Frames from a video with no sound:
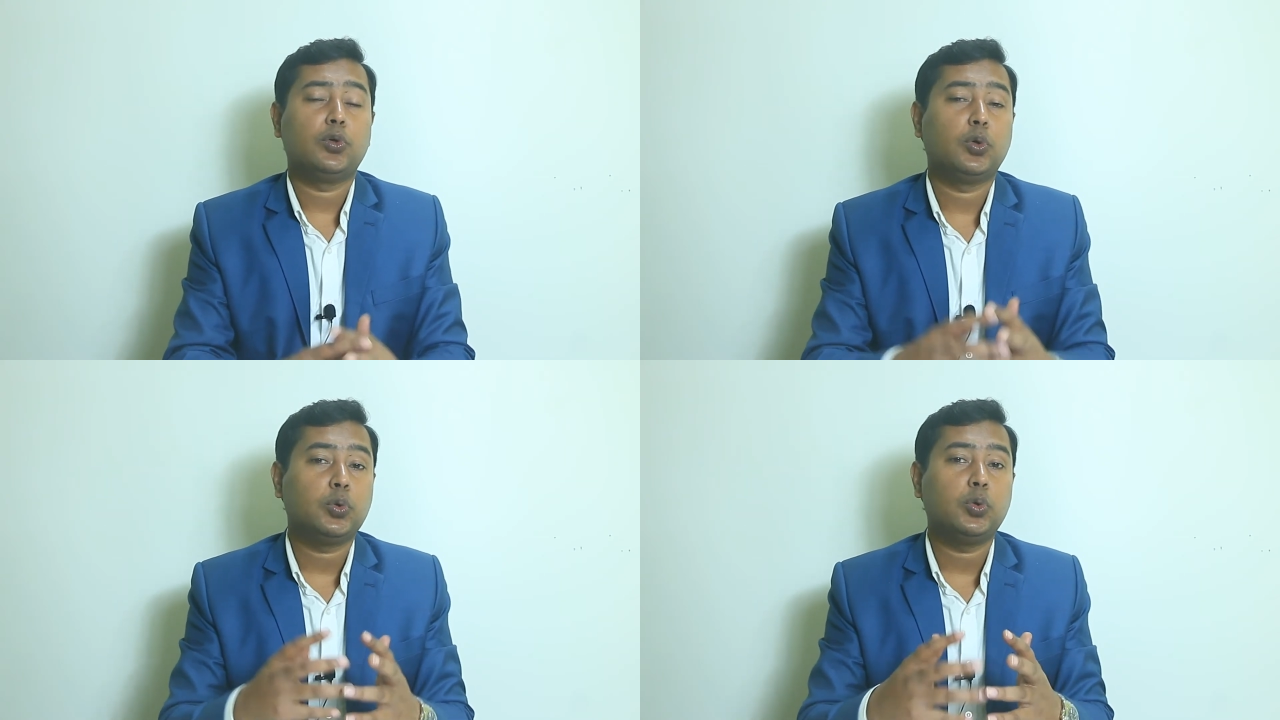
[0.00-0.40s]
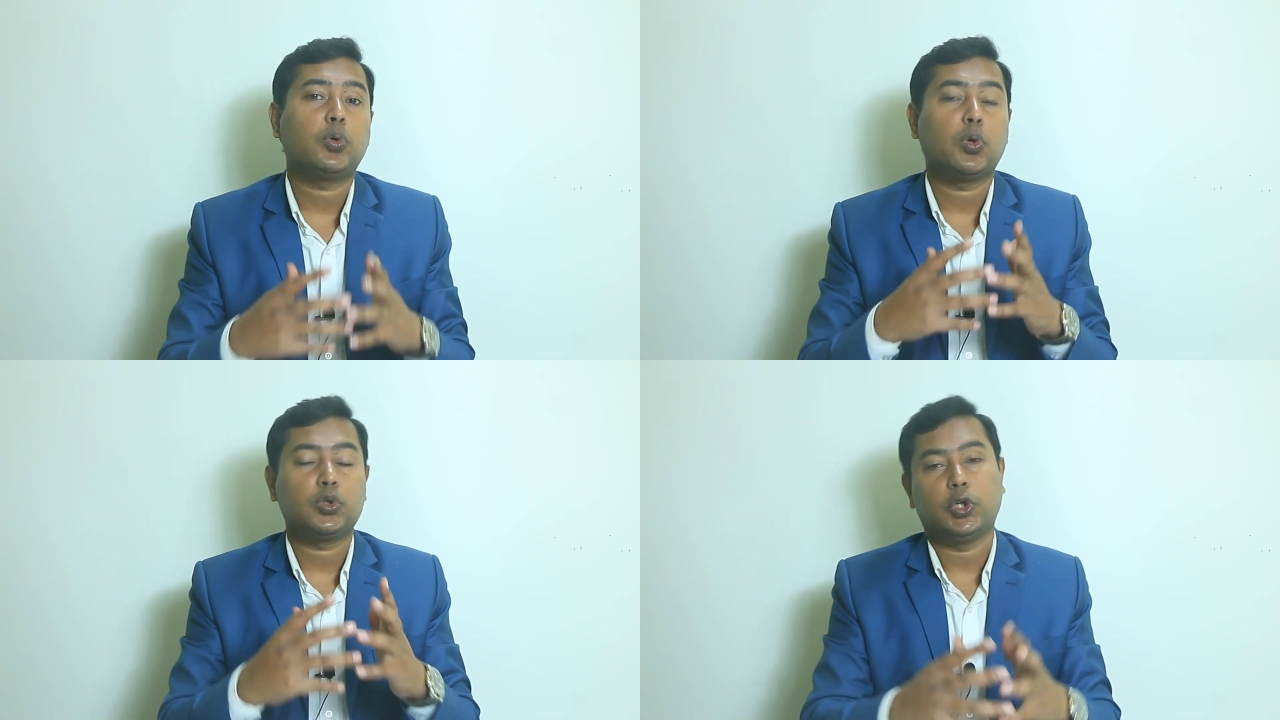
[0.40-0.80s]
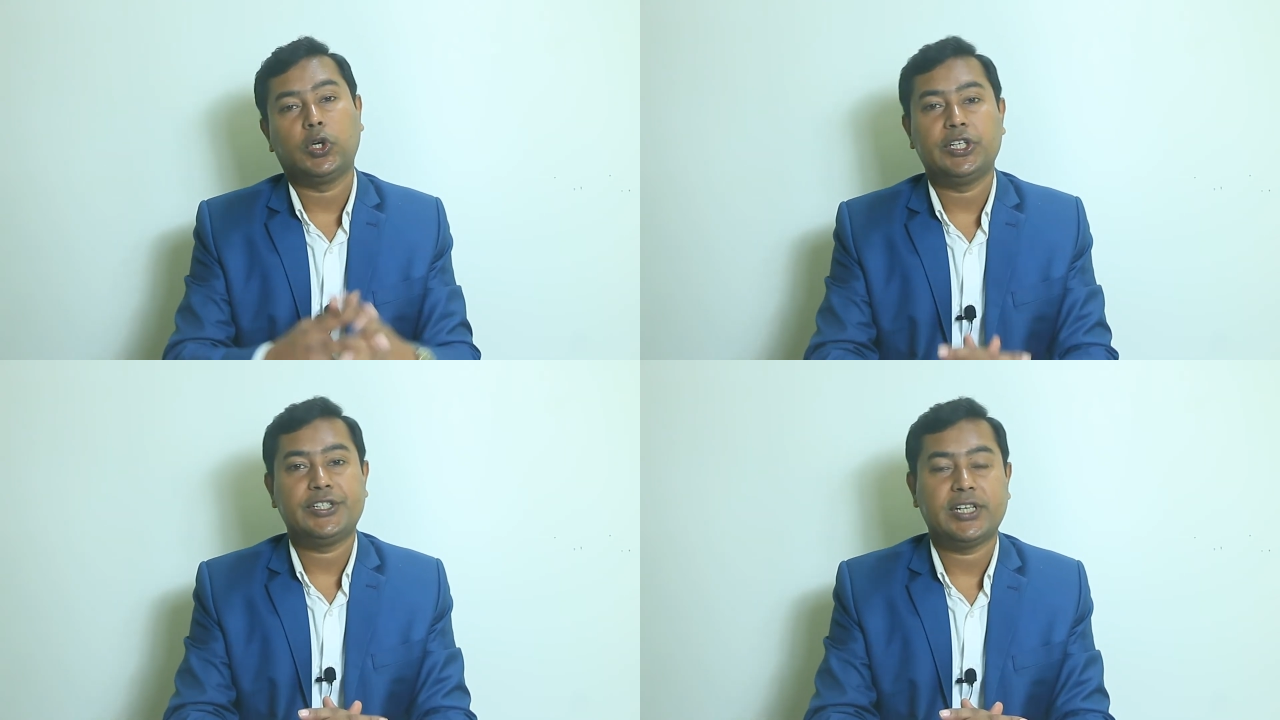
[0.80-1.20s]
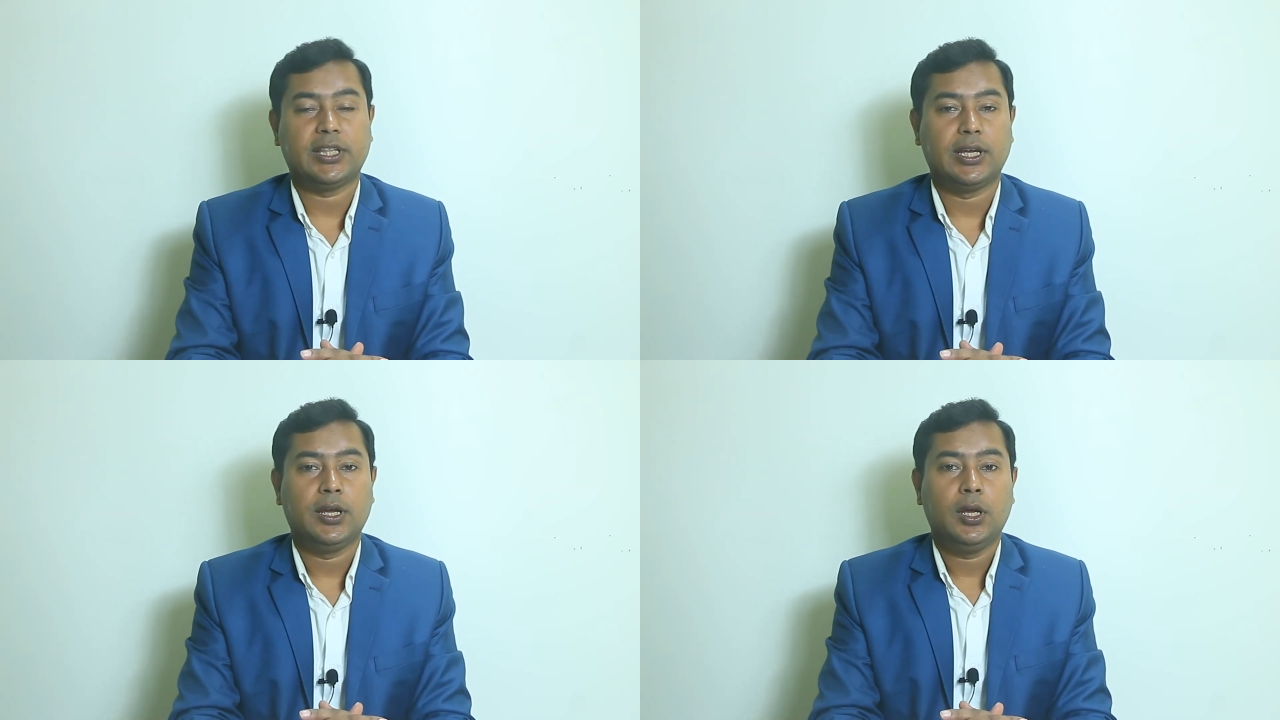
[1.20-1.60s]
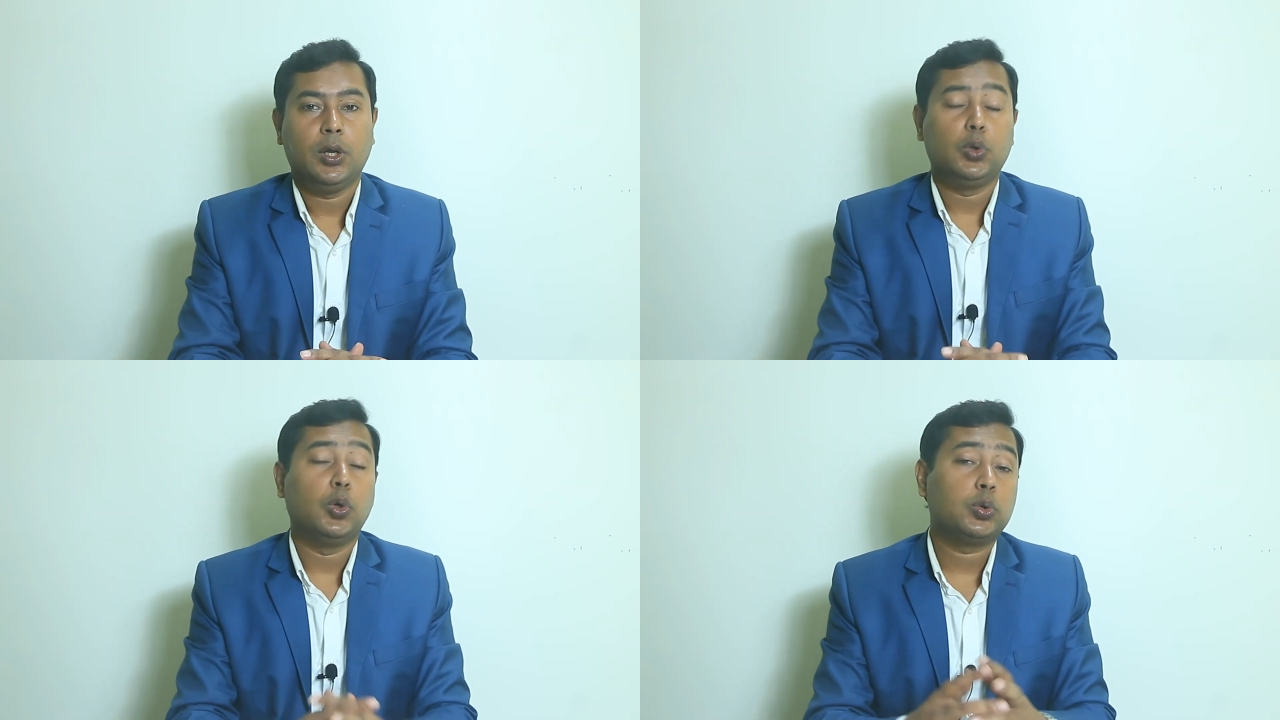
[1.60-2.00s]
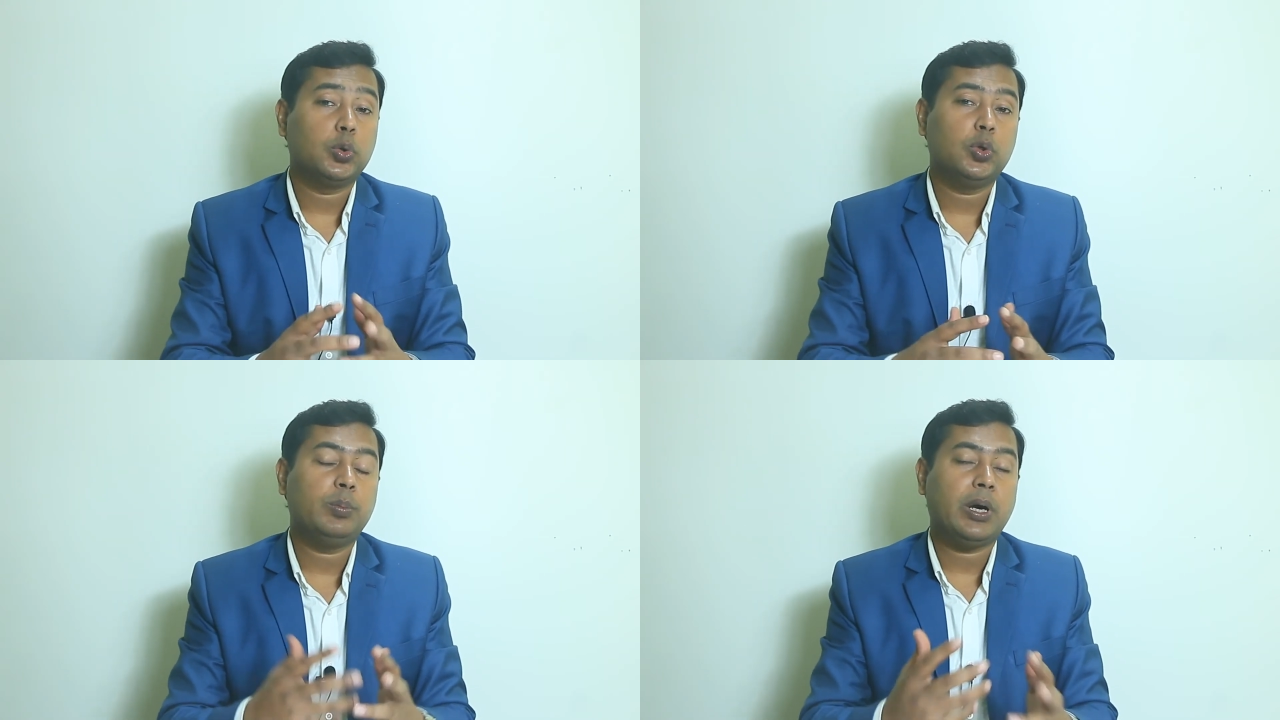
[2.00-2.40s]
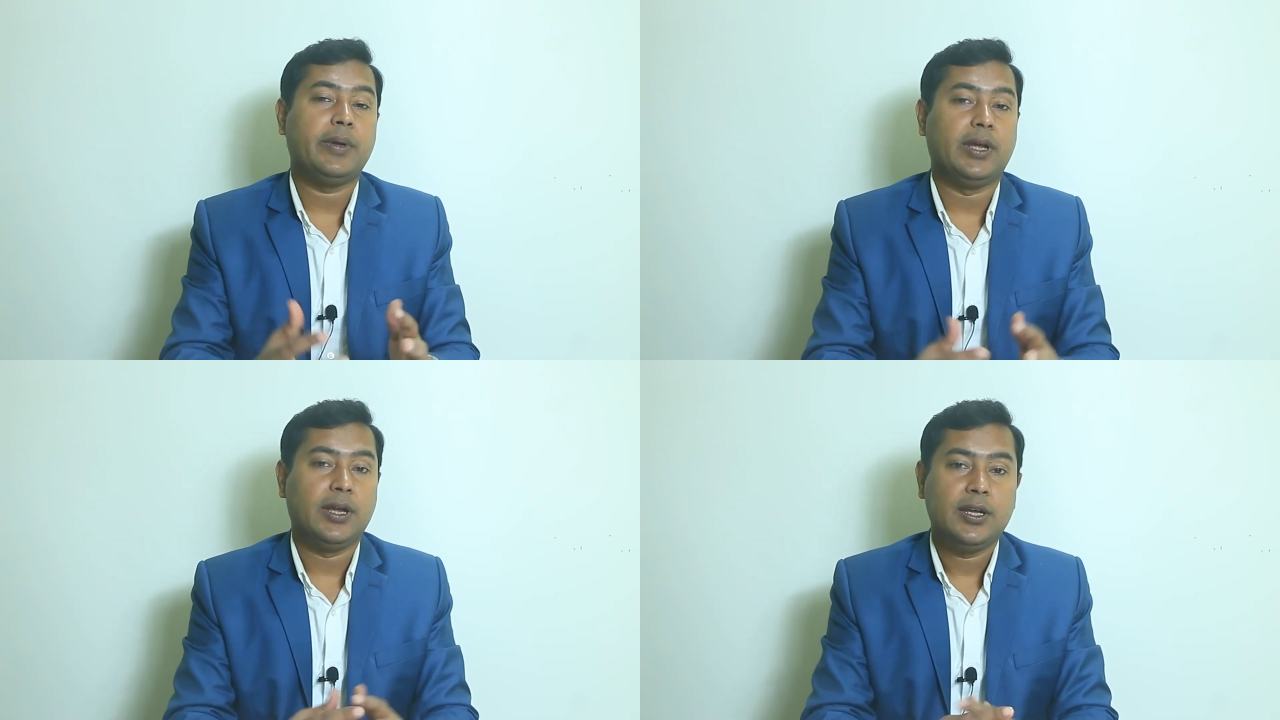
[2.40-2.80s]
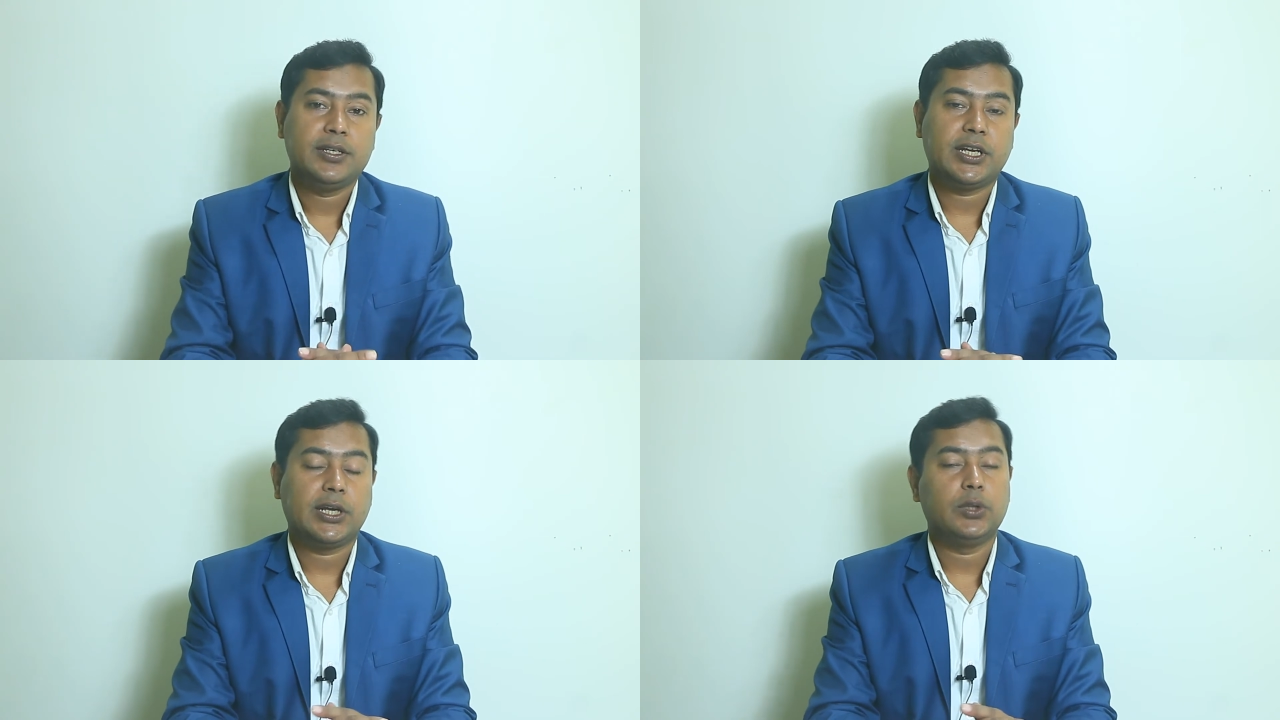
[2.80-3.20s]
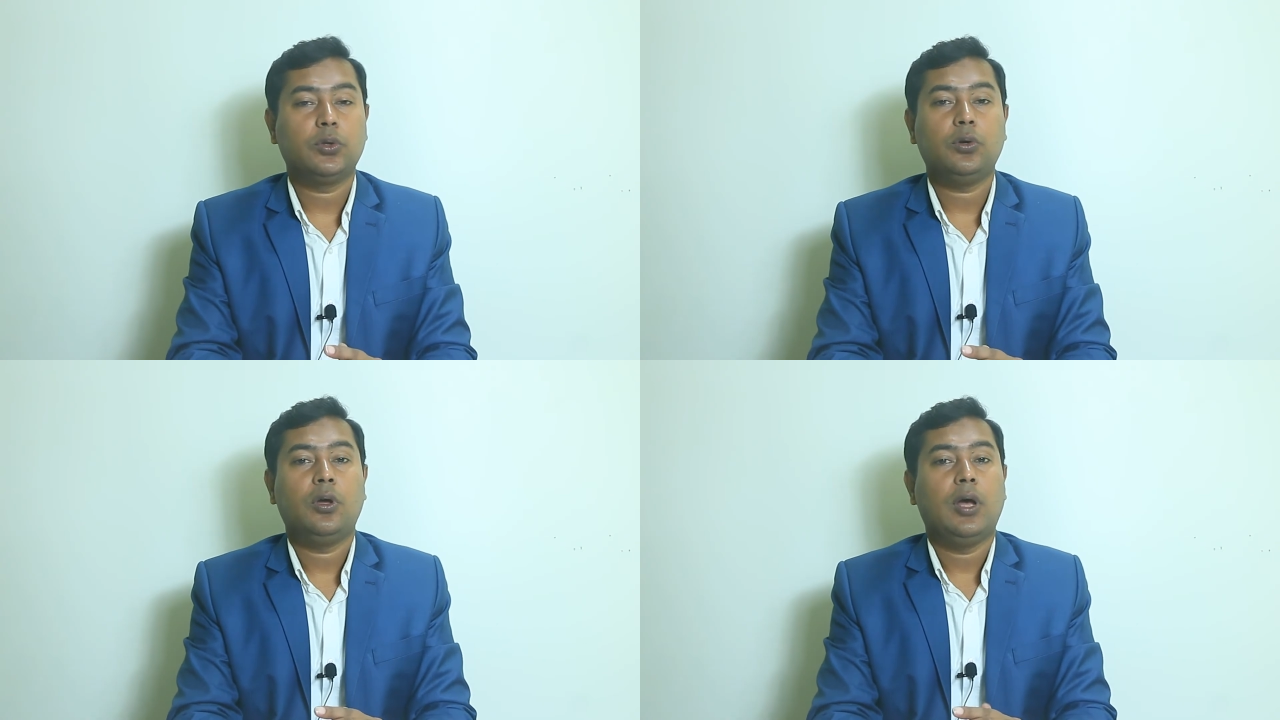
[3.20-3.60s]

নতুন কোনো সঙ্গীর সাথে নতুনভাবে সে কিন্তু